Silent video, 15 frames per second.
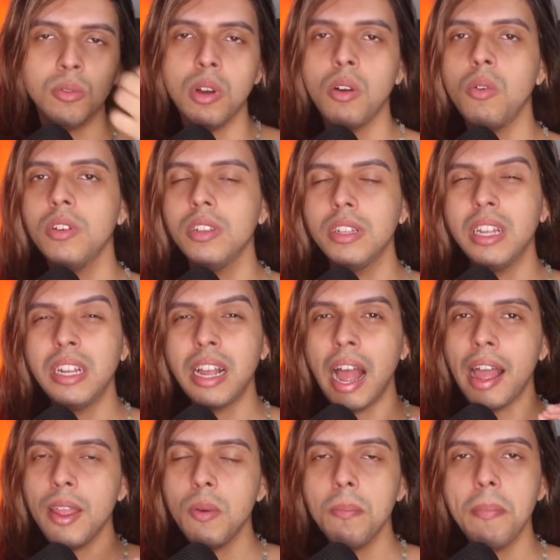É uma coisa que
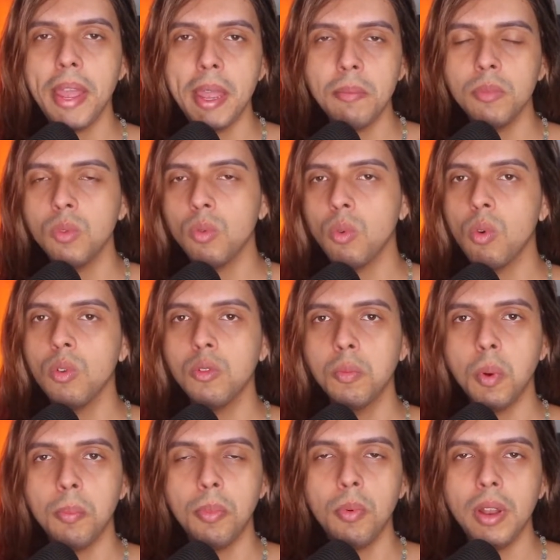caiu mesmo no gosto
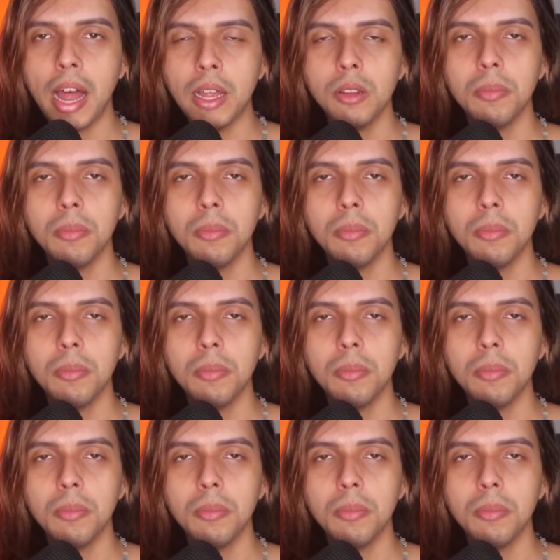popular